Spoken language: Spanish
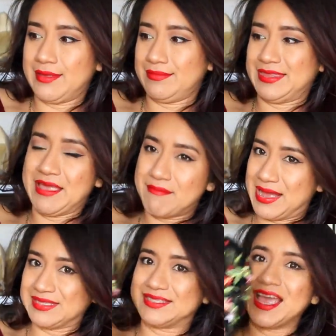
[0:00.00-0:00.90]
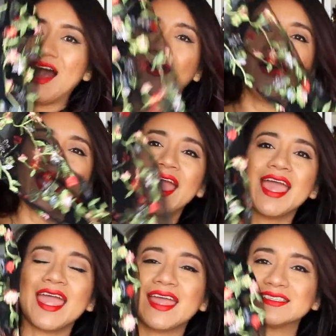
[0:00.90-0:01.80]
demasiado
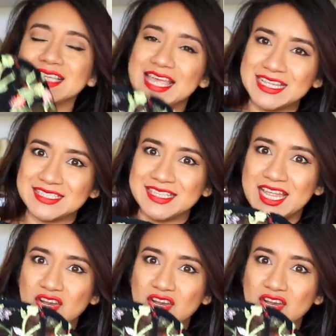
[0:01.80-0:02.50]
es este.